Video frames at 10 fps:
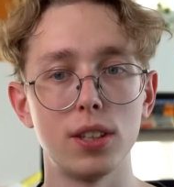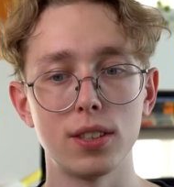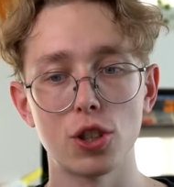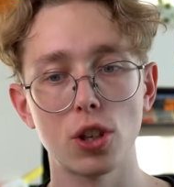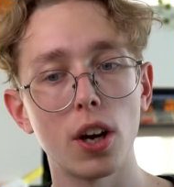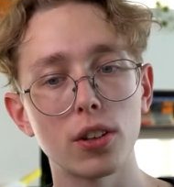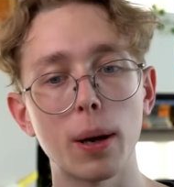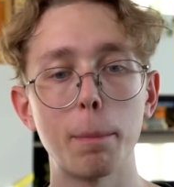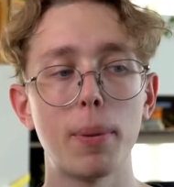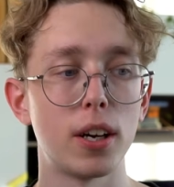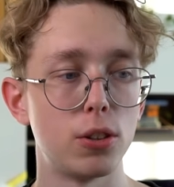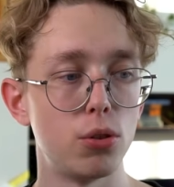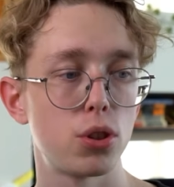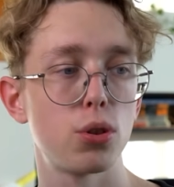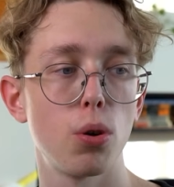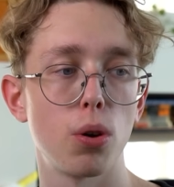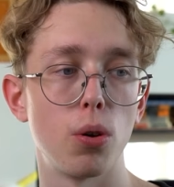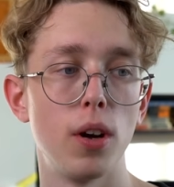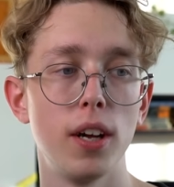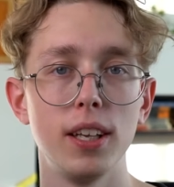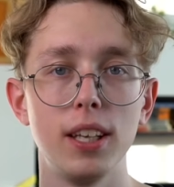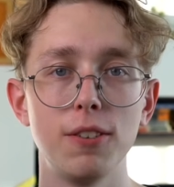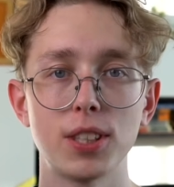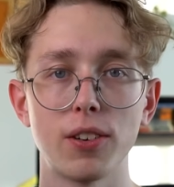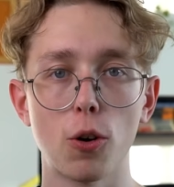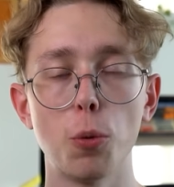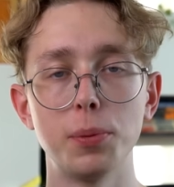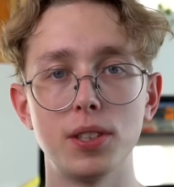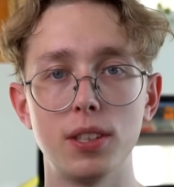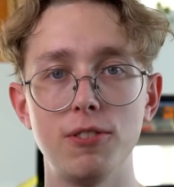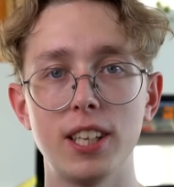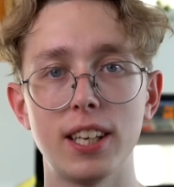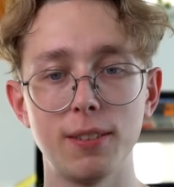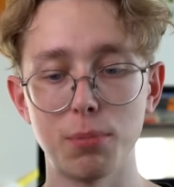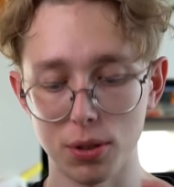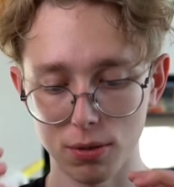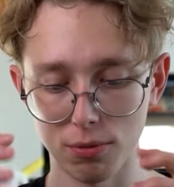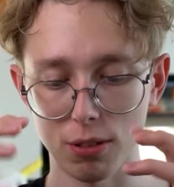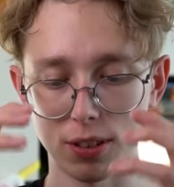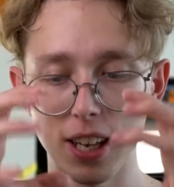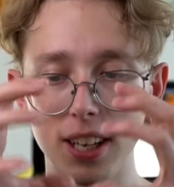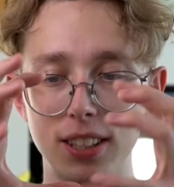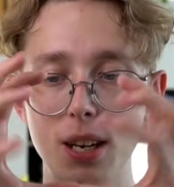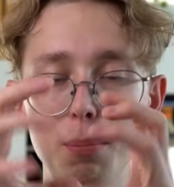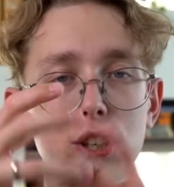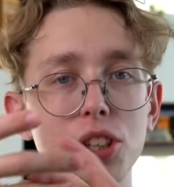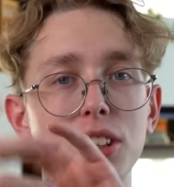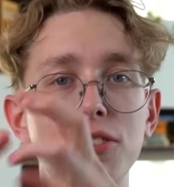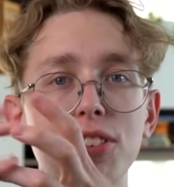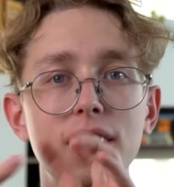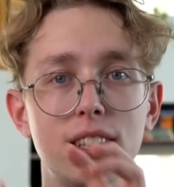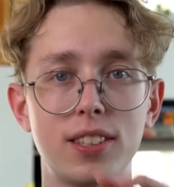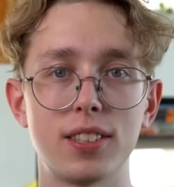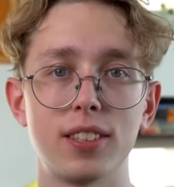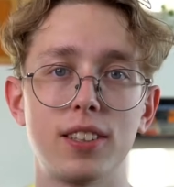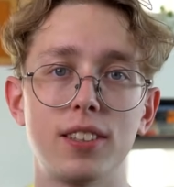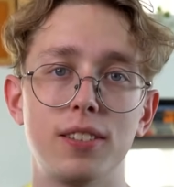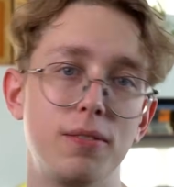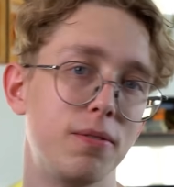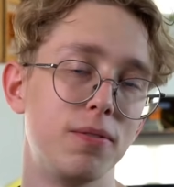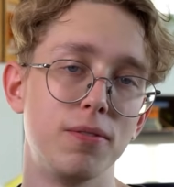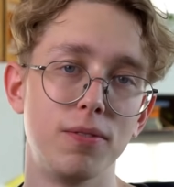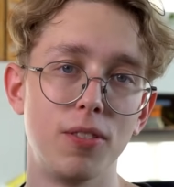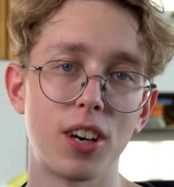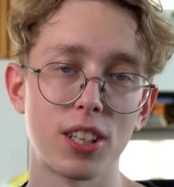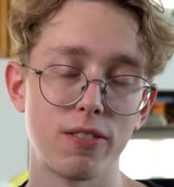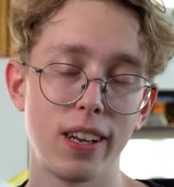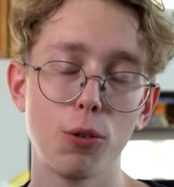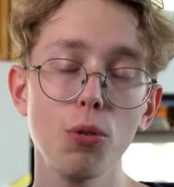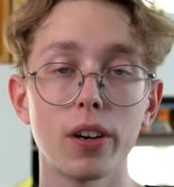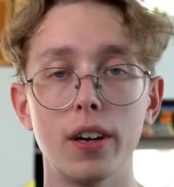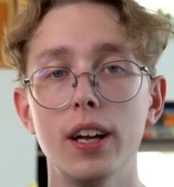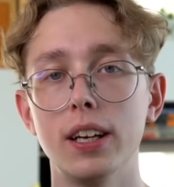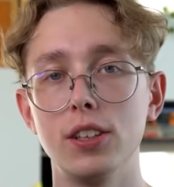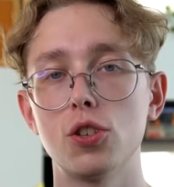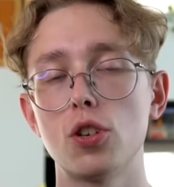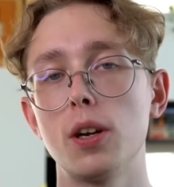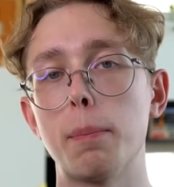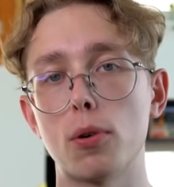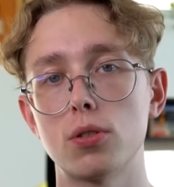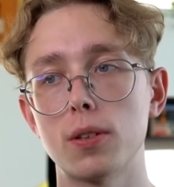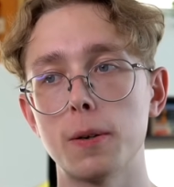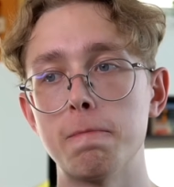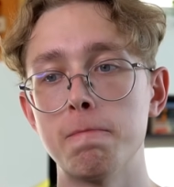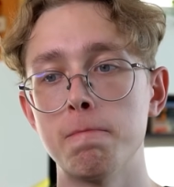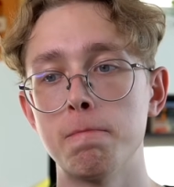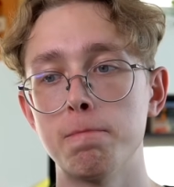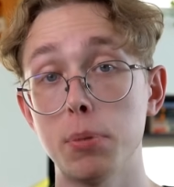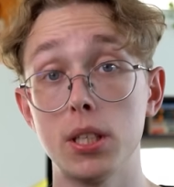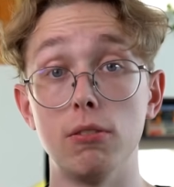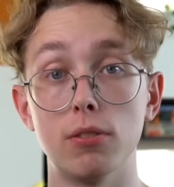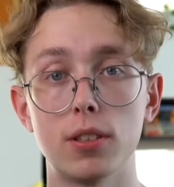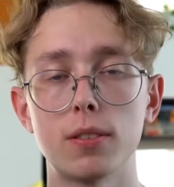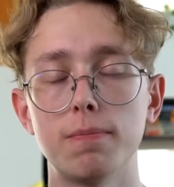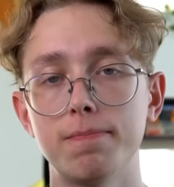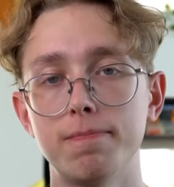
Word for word: они зажигают компанию, историю, и в совокупности вся и просто вот так вот дребезжит и двигается развлекуха, нежели просто пассивность.